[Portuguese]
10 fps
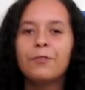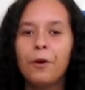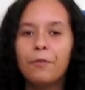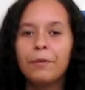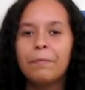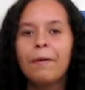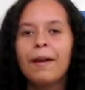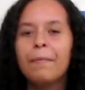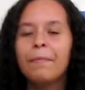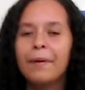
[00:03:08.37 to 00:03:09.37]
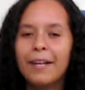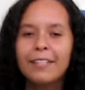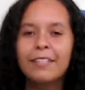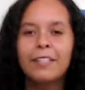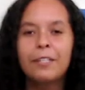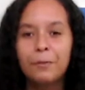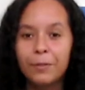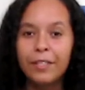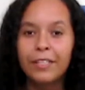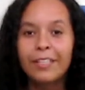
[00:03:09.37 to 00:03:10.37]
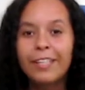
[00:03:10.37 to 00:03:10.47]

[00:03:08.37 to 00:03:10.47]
Jovem para a Praia de Aleluia.